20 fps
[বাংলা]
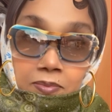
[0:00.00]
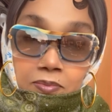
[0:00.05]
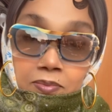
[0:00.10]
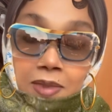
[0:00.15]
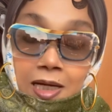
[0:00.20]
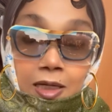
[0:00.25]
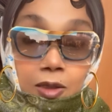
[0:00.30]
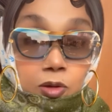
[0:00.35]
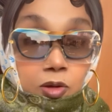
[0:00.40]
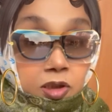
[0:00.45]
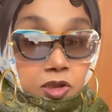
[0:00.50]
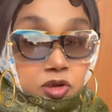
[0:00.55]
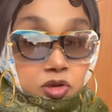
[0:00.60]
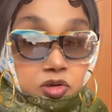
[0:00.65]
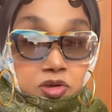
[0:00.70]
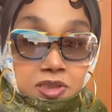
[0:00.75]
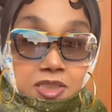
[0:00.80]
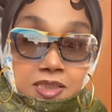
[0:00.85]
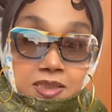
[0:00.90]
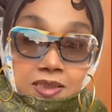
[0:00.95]
ভালো কিছু
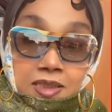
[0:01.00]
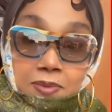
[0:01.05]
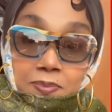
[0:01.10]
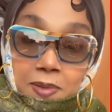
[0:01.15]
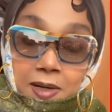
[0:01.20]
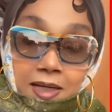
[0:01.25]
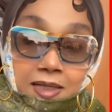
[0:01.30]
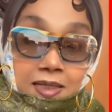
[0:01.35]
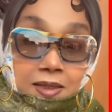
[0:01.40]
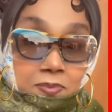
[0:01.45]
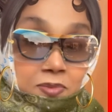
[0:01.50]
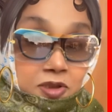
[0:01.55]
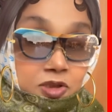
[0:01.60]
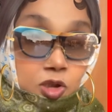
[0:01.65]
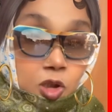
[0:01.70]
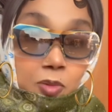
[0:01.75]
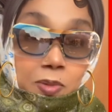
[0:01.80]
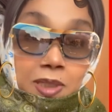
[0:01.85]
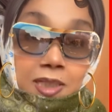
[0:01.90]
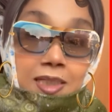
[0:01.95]
শিখতে পারি আমরা
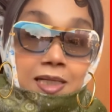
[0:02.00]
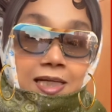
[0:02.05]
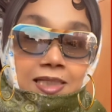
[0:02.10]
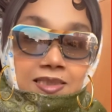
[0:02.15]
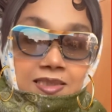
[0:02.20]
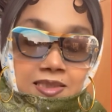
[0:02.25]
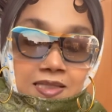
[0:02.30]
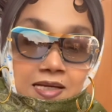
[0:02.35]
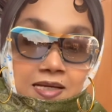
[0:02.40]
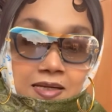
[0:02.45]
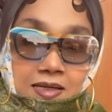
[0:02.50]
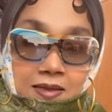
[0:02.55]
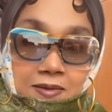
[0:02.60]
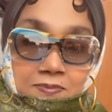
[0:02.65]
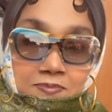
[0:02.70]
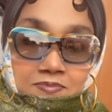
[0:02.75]
সবার কাছ থেকে